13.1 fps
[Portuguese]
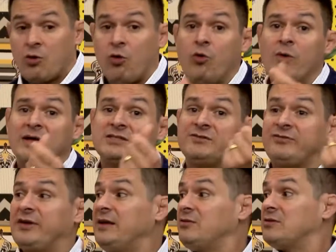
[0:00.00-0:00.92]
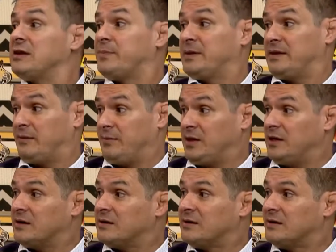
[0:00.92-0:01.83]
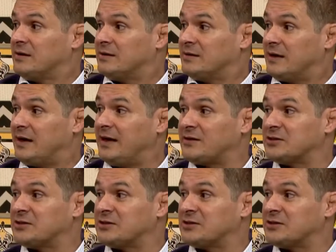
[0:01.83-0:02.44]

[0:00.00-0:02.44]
Com o advento da pandemia, né?